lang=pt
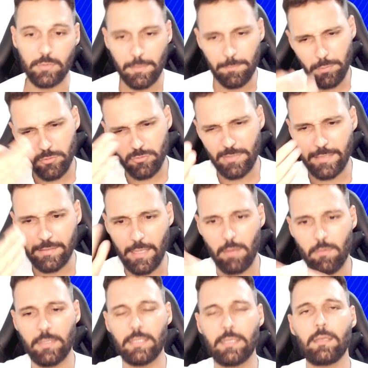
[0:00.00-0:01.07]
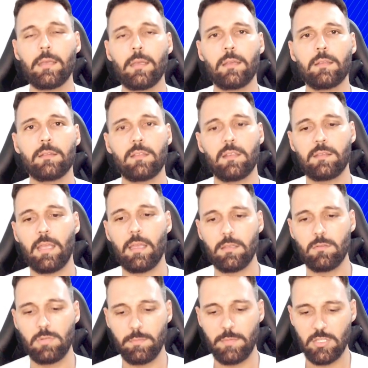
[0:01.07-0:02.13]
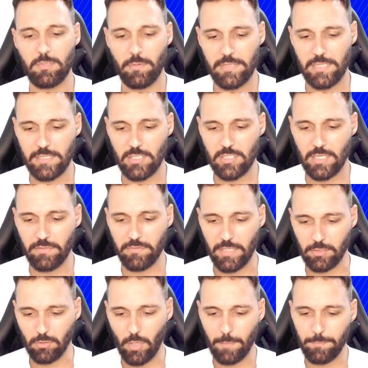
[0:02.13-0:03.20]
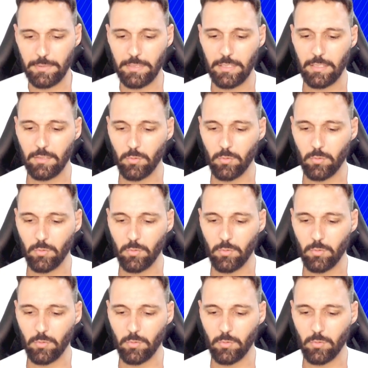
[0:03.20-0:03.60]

Depois do Natal aí, você tem aí o limite para você se inscrever. Top?